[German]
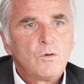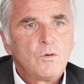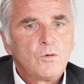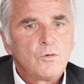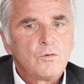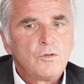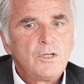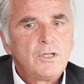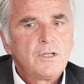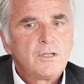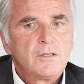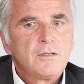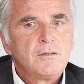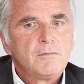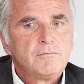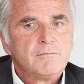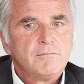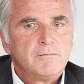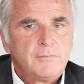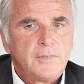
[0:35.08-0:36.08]
und
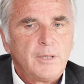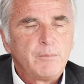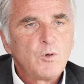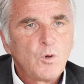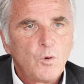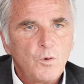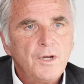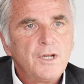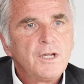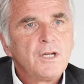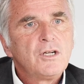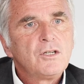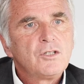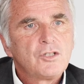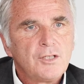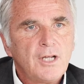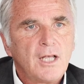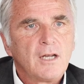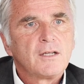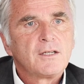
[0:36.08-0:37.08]
dem Kunden
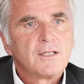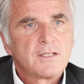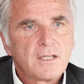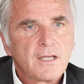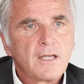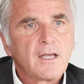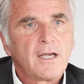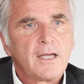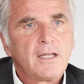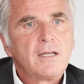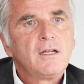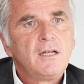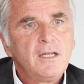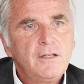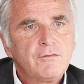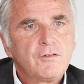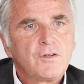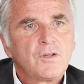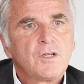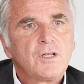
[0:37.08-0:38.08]
schneller das Gerät
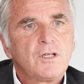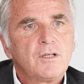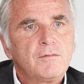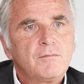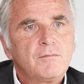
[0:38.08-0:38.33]
liefern.